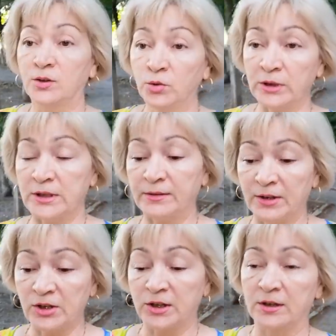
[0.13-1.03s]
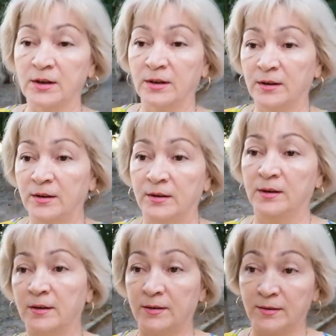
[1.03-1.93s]
Иду я, девочки,
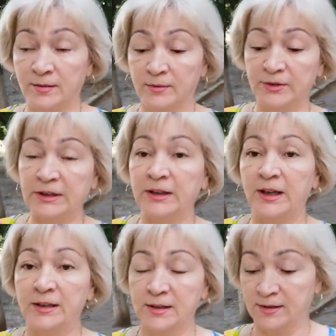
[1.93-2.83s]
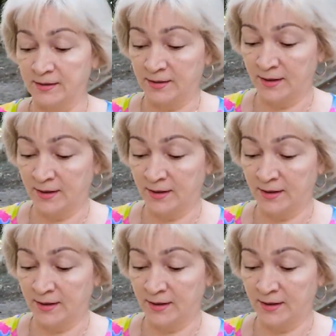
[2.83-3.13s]
э, в ДНС.